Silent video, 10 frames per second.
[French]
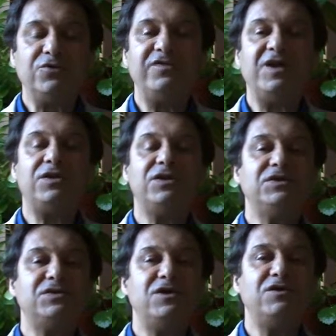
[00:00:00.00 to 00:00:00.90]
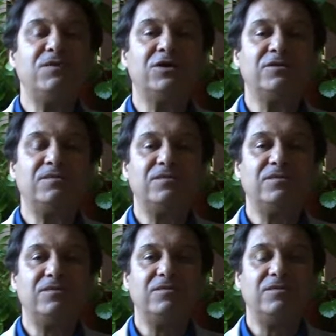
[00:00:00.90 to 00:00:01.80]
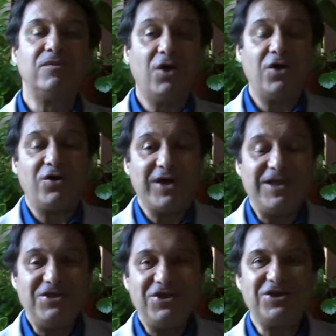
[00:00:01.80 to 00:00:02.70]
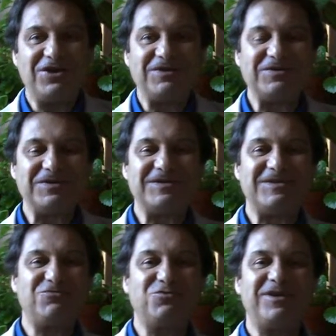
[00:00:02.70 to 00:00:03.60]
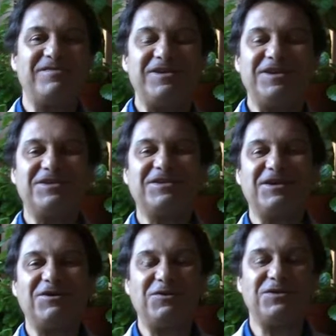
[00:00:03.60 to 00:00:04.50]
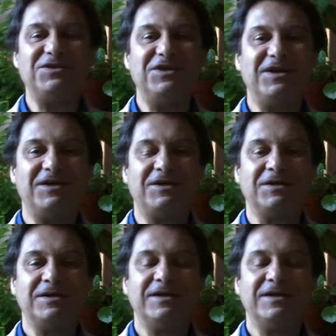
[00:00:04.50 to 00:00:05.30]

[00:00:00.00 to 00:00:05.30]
deviennent des éléments organique, c'est tout à fait extraordinaire,